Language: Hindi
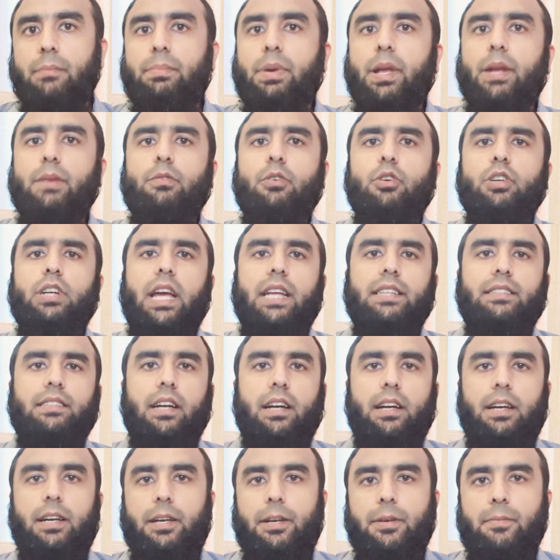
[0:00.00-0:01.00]
फिर वो
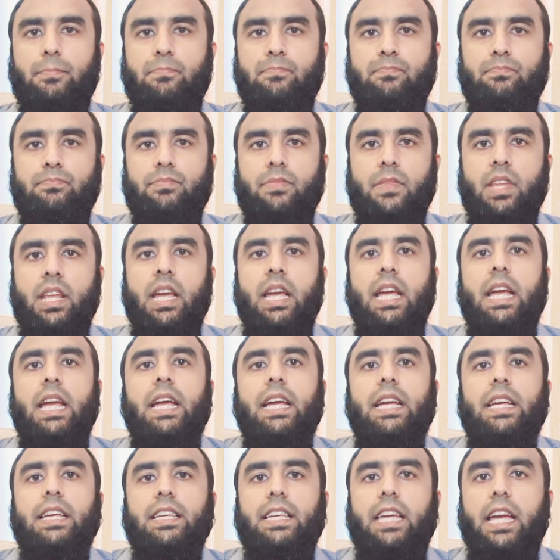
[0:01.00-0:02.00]
कहता है
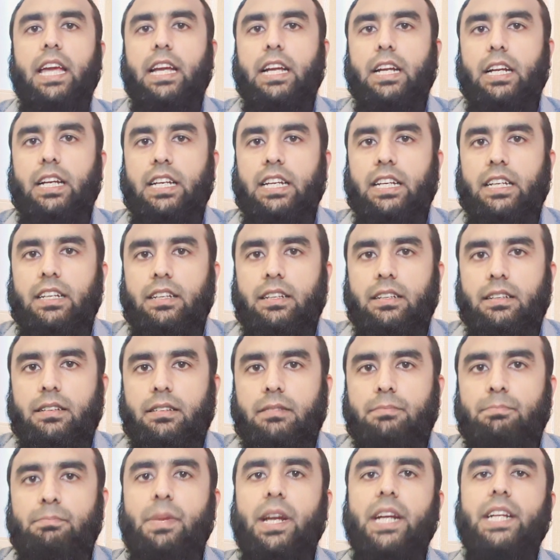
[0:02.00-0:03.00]
कि
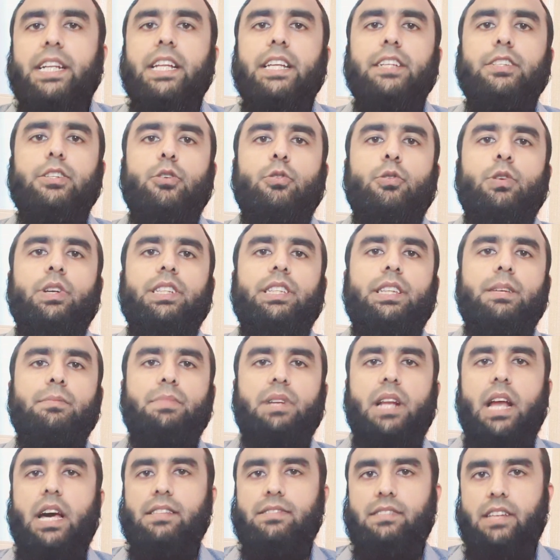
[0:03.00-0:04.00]
मीटिंग जो हुई थी
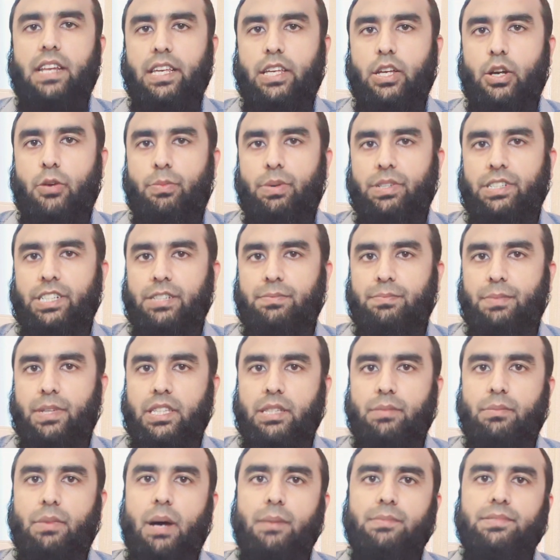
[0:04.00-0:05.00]
मरासले के ऊपर
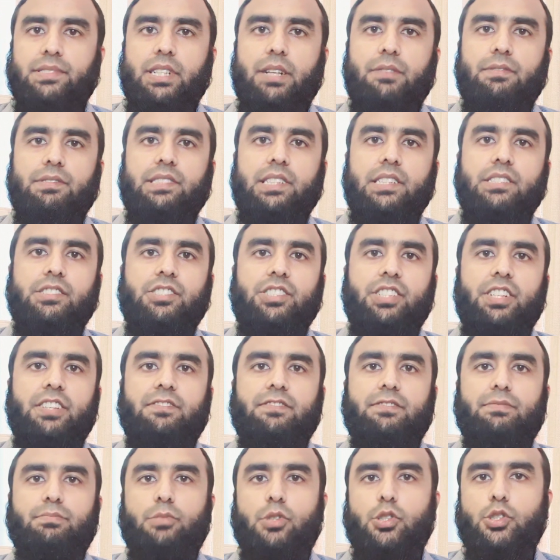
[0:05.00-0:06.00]
जिसमें तमाम सर्विसेज
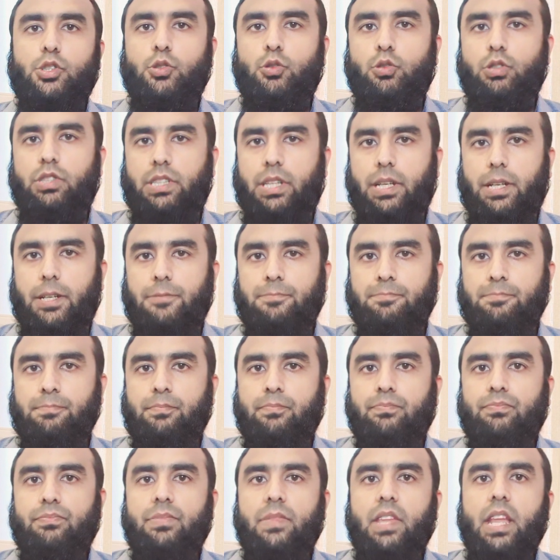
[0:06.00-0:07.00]
चीफ्स मौजूद थे
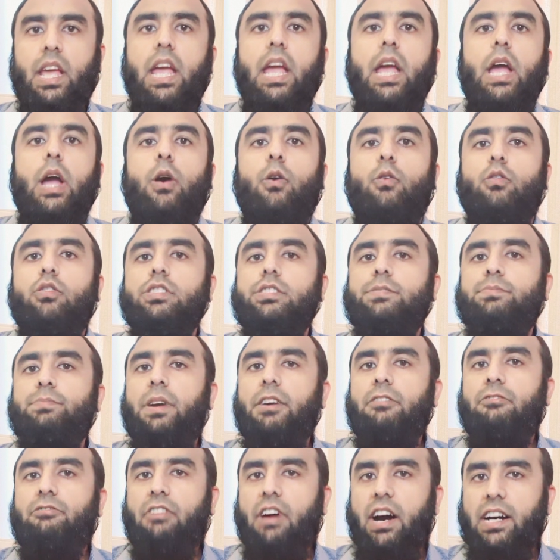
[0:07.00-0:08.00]

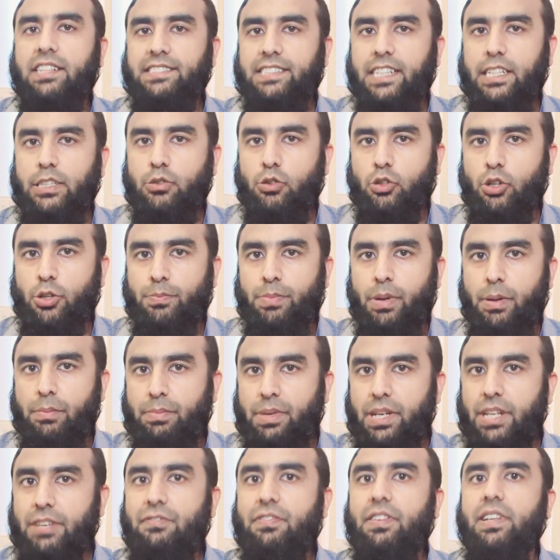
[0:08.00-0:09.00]
उसमें वाज तौर पे
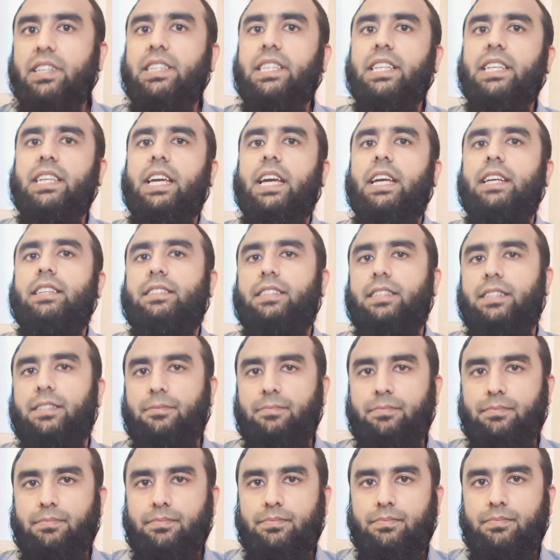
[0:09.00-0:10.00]
ब्रीफिंग दी गई थी